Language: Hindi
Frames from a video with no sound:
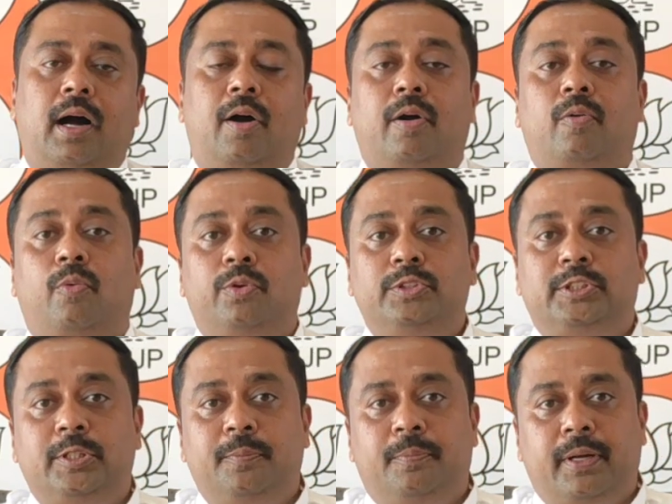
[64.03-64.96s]
और कौन
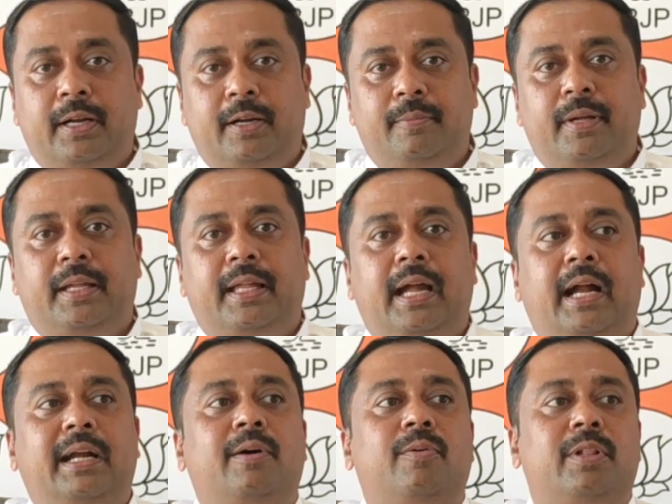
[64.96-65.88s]
सी पीरियड में
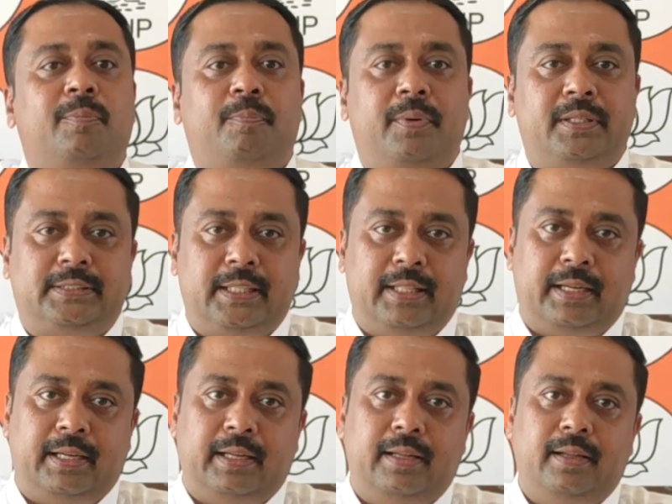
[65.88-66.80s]
क्या डेवलपमेंट चल
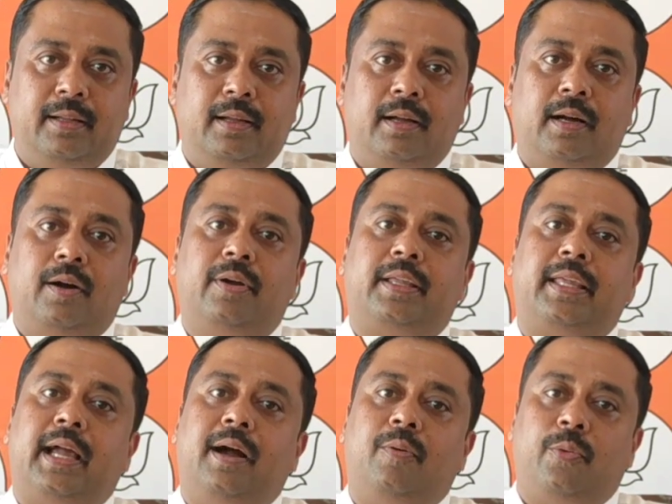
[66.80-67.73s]
रहा और
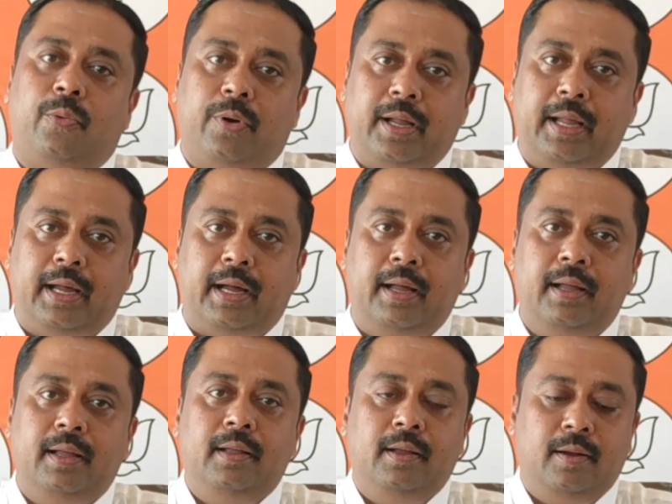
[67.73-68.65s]
क्या हो गया
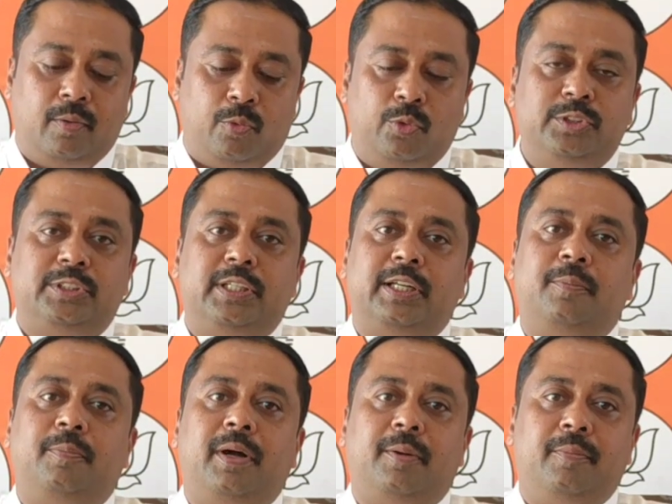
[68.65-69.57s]
कौन सी
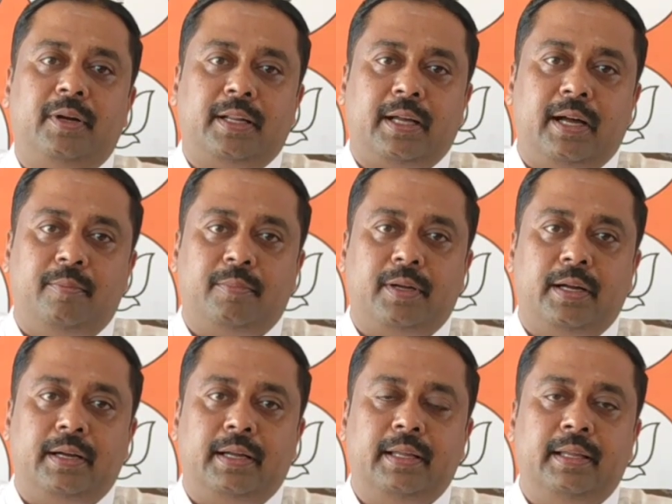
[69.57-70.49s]
डिपार्टमेंट काम
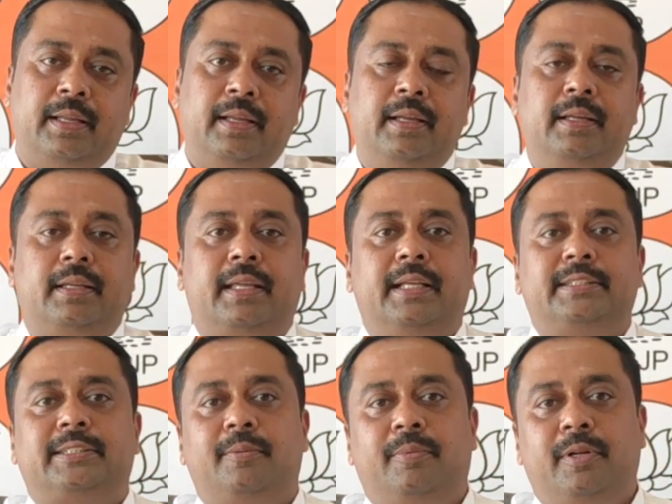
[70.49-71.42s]
कर रही ये
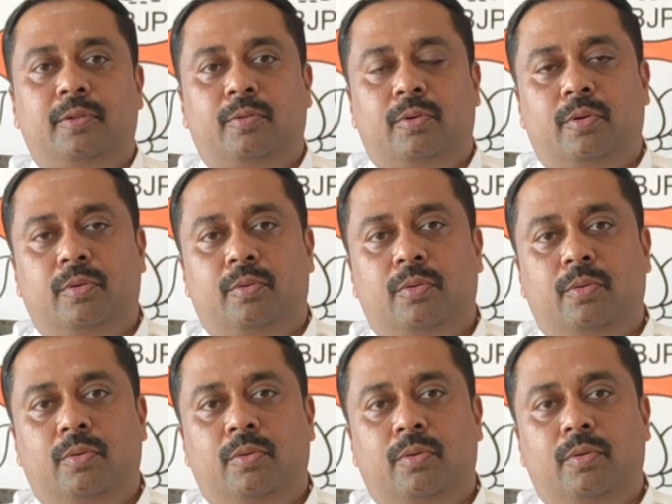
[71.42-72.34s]
सभी लोगों को
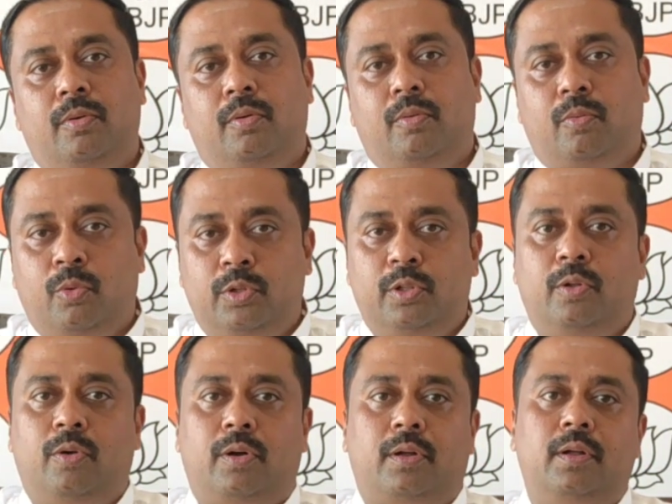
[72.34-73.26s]
उन
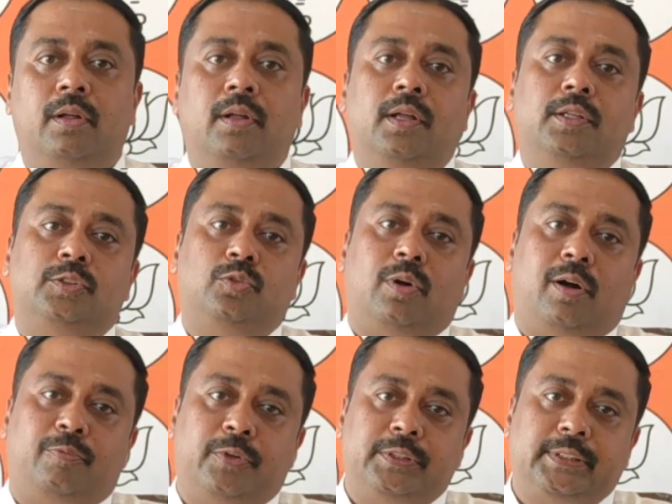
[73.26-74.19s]
लोग जो
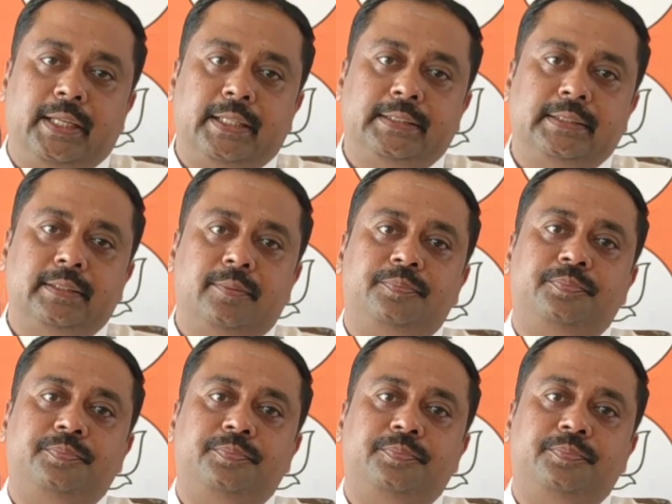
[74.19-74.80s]
ऑफिसर्स